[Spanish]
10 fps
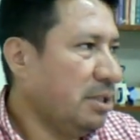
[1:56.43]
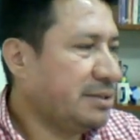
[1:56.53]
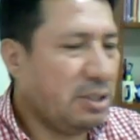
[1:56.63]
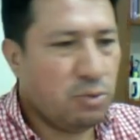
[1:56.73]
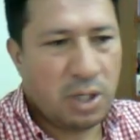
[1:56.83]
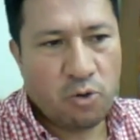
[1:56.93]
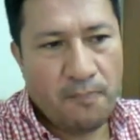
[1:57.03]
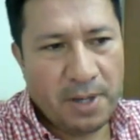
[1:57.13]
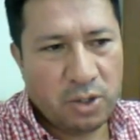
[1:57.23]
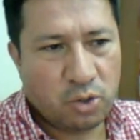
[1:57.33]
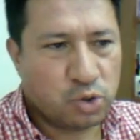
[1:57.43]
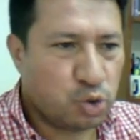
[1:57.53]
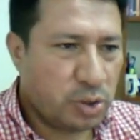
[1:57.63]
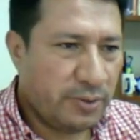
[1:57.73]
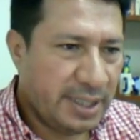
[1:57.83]
si no han cumplido con
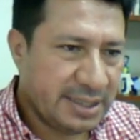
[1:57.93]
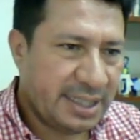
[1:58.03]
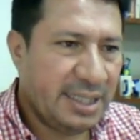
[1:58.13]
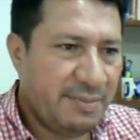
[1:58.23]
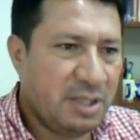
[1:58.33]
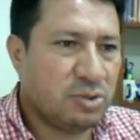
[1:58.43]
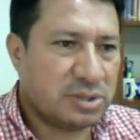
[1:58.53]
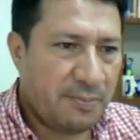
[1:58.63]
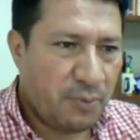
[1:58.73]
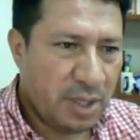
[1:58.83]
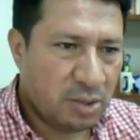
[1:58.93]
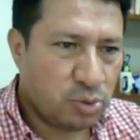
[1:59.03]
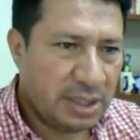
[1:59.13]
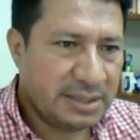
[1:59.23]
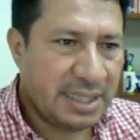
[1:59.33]
sus deberes académicos, que puedan
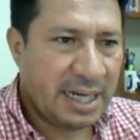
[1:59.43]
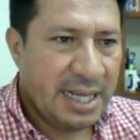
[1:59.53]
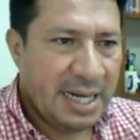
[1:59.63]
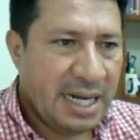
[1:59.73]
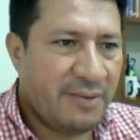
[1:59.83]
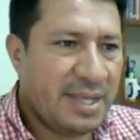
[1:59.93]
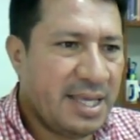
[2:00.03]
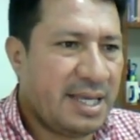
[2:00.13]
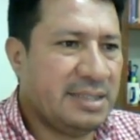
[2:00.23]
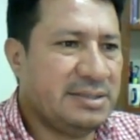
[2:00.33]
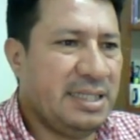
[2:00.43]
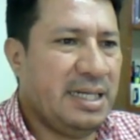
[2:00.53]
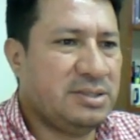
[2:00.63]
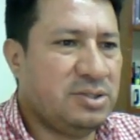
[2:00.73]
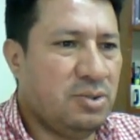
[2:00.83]
utilizar la vía de
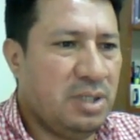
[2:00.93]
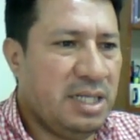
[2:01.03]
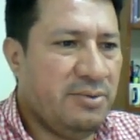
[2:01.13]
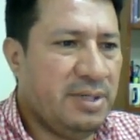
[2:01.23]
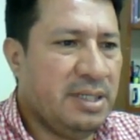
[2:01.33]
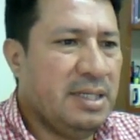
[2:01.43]
cancelación libre.